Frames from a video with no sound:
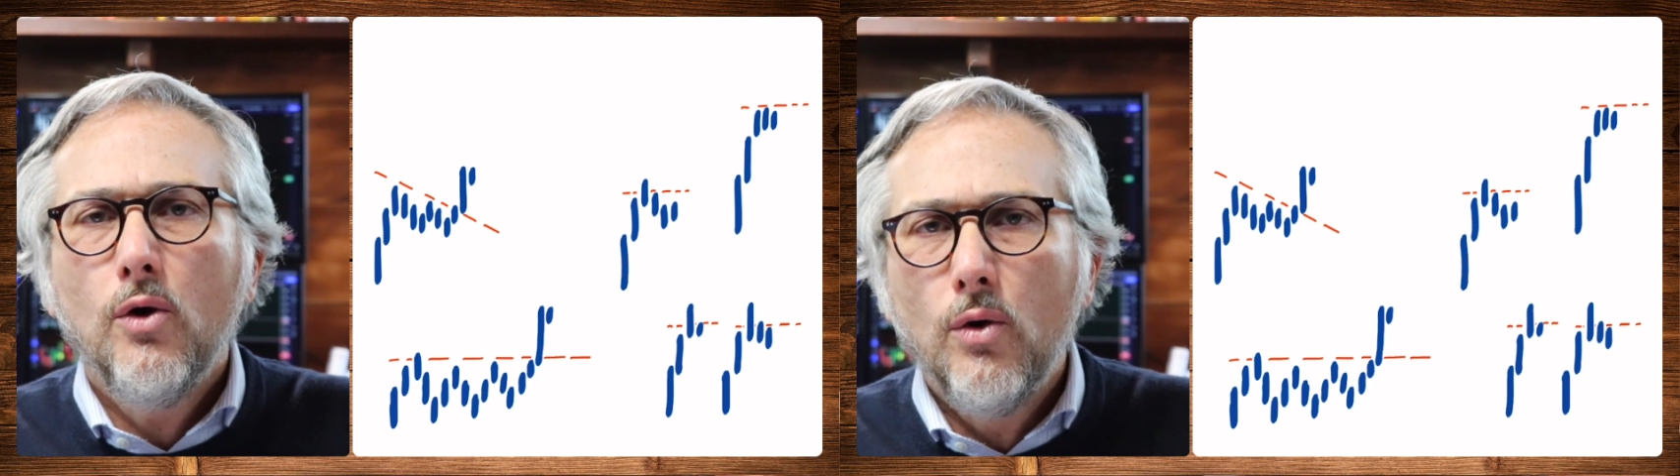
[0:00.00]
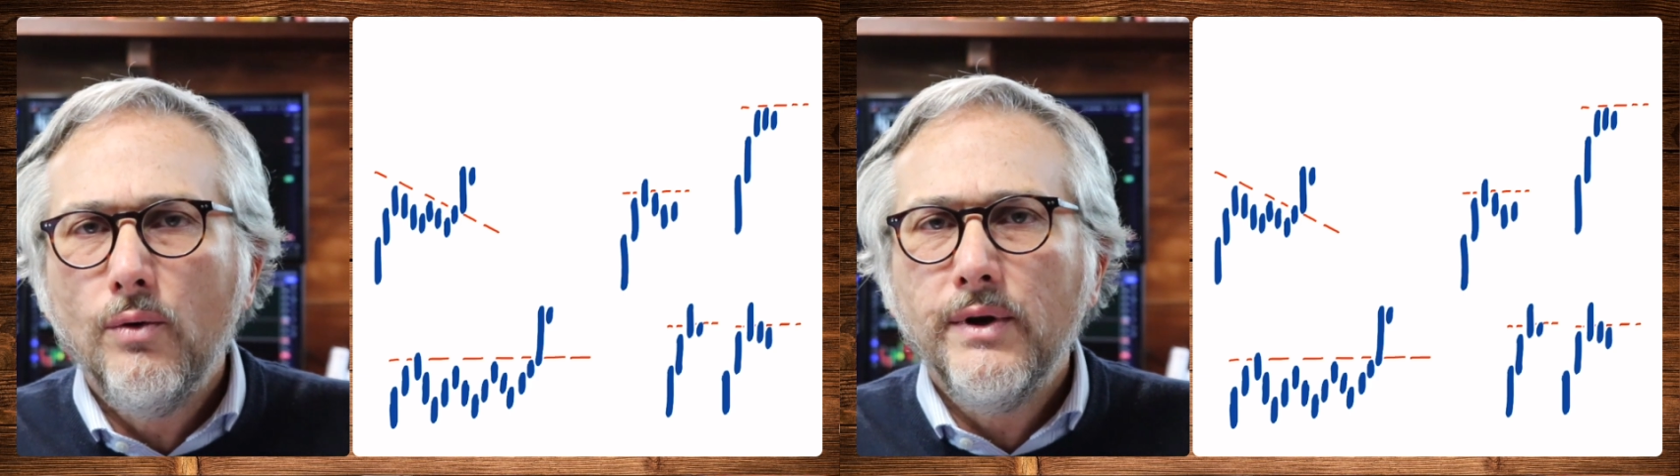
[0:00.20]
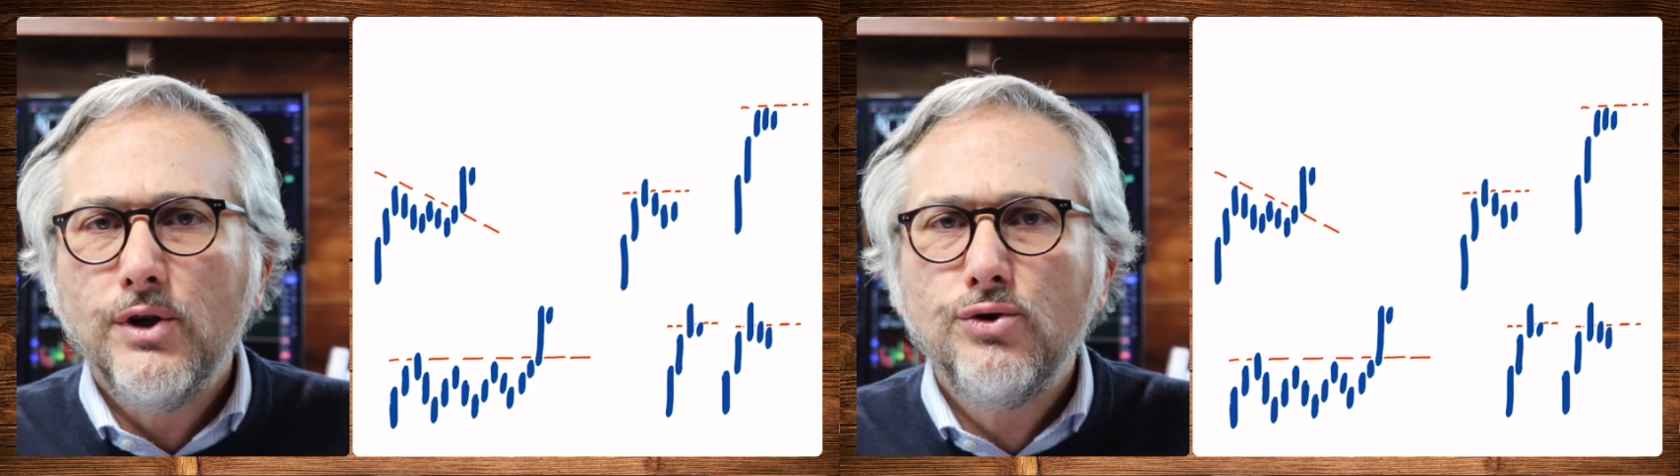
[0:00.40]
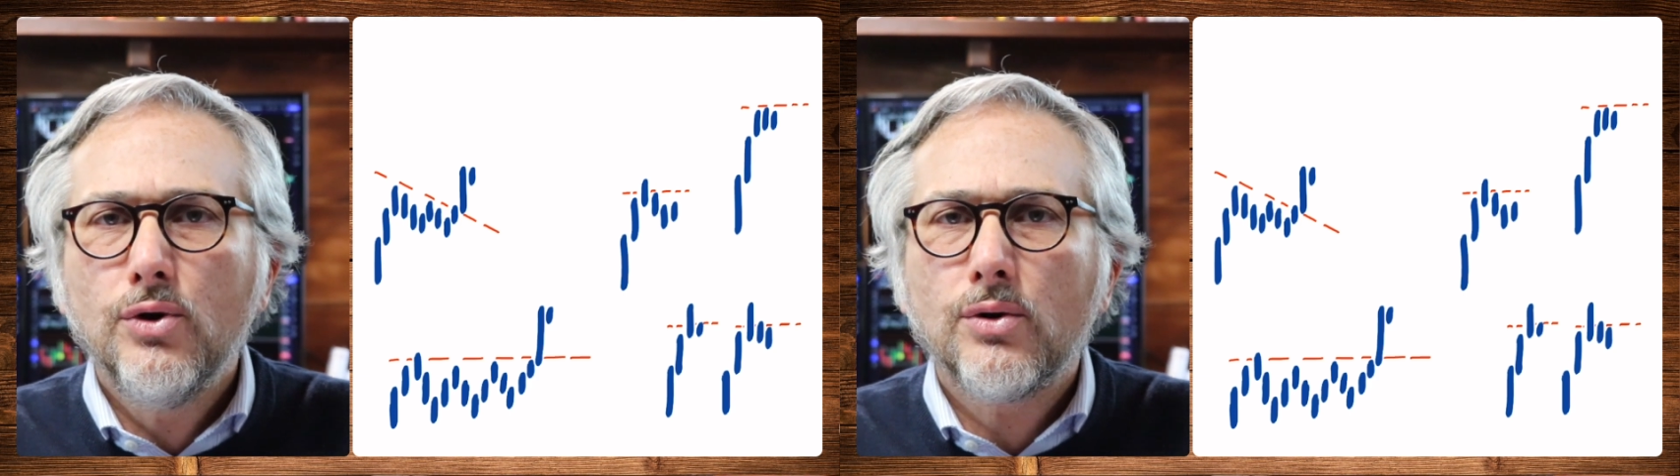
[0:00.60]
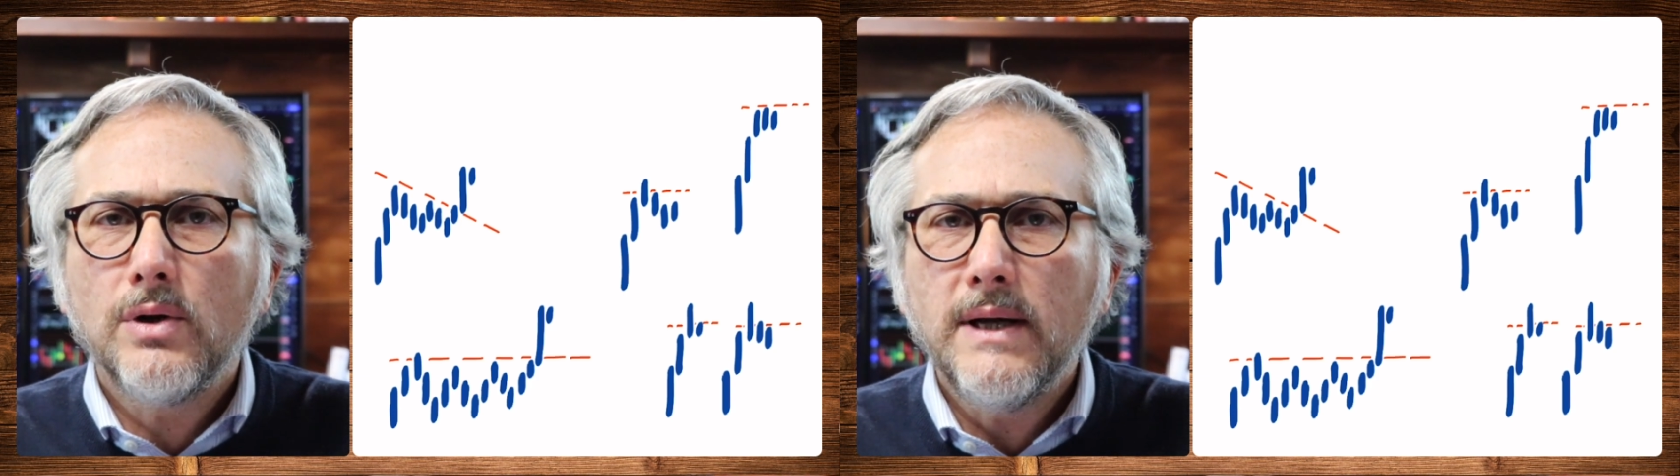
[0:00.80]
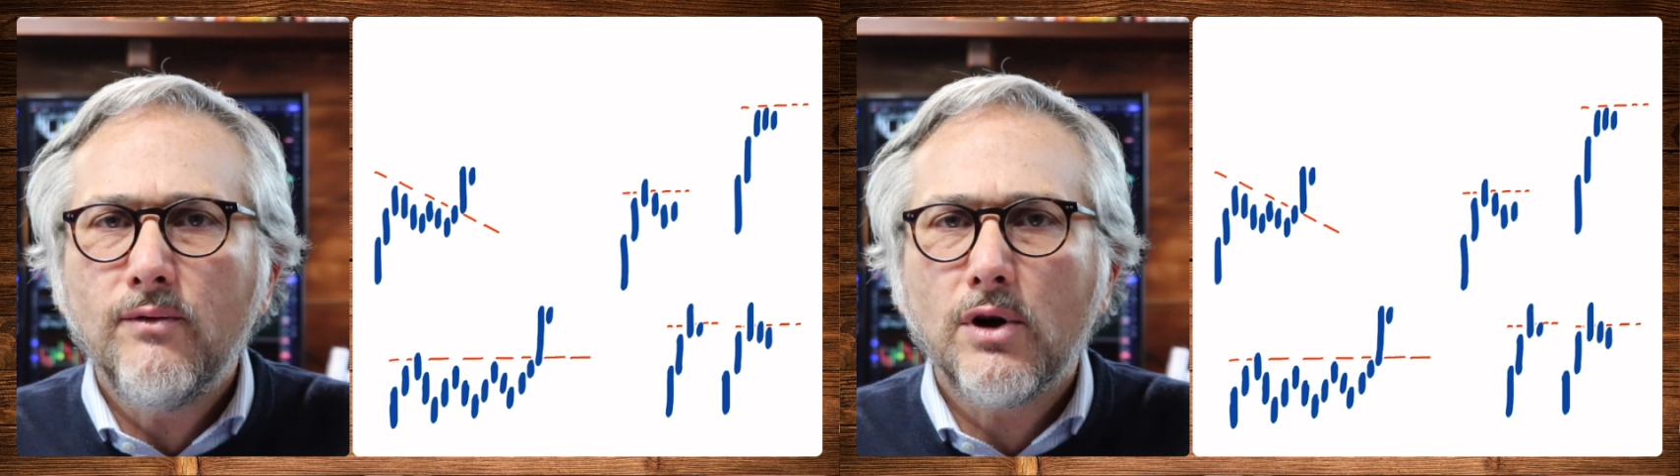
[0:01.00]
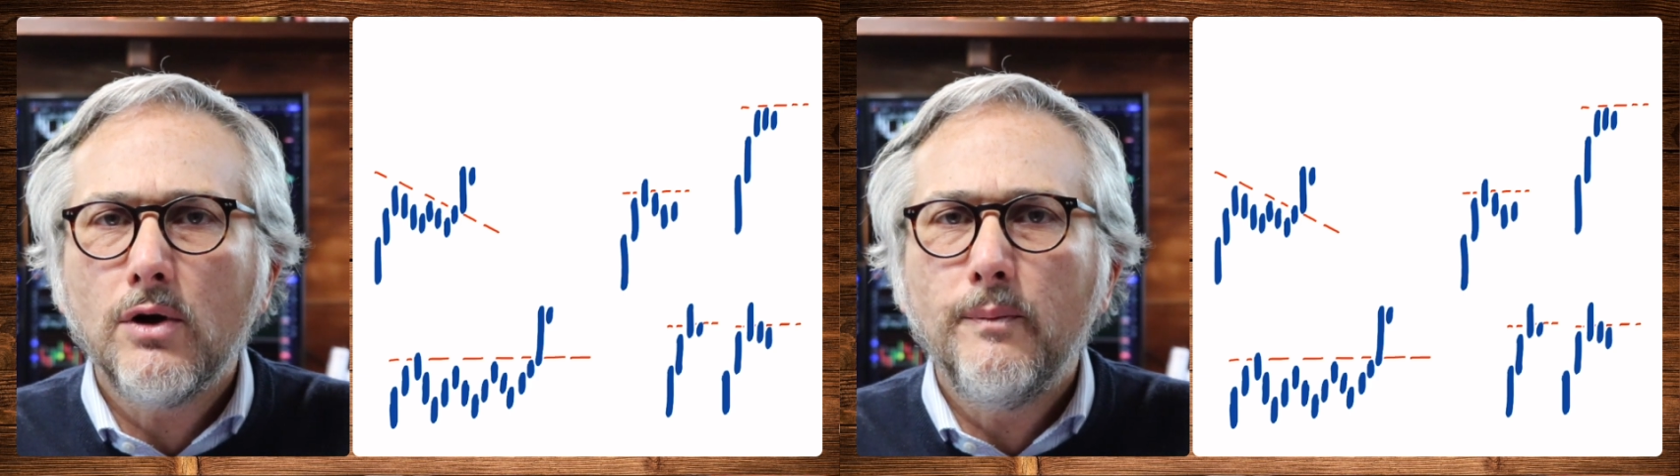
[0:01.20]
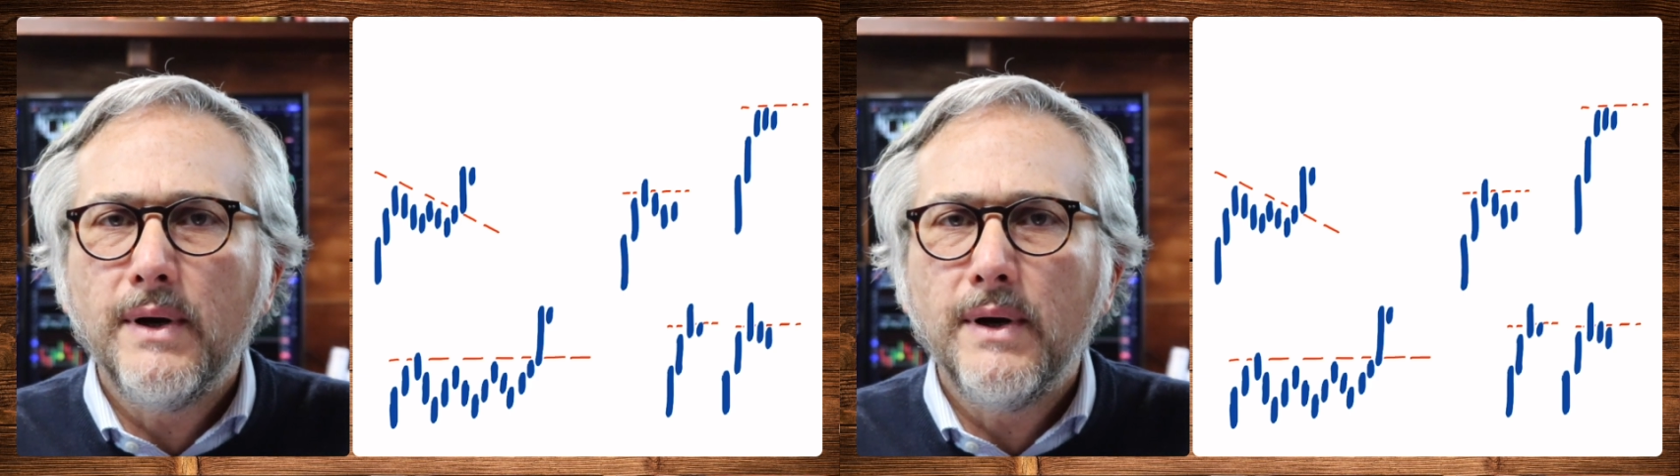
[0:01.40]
ogni giorno lavorano